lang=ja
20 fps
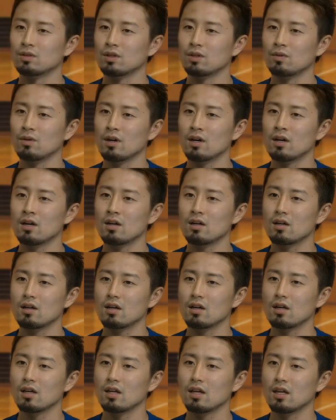時は、
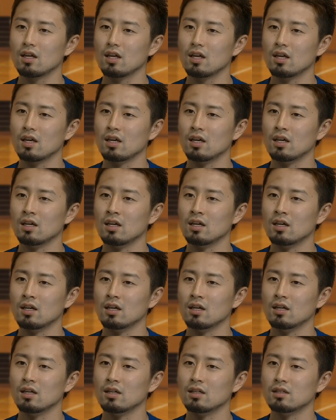
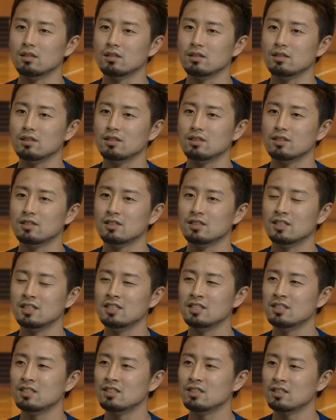えー、
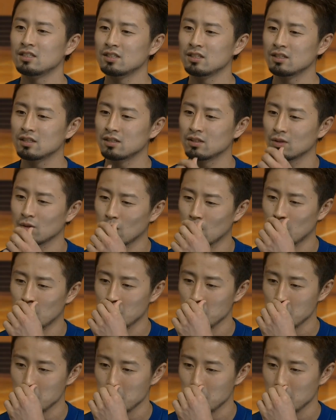新人
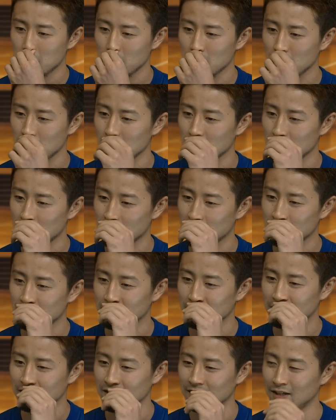と
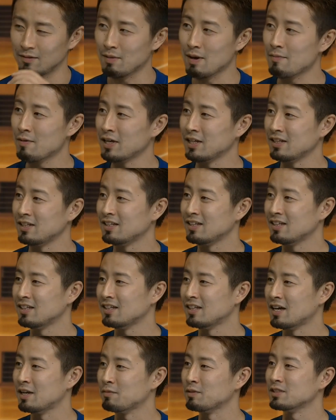岩米っ
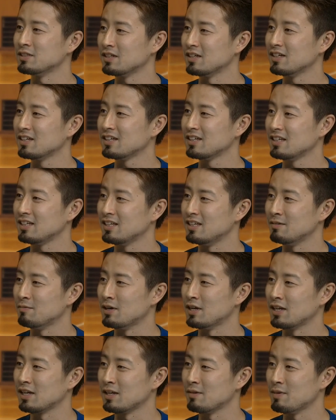てありまし
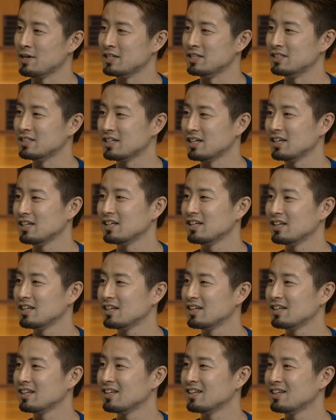た茨城毎日杯ああっ
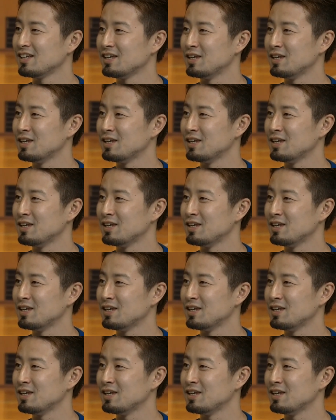たあった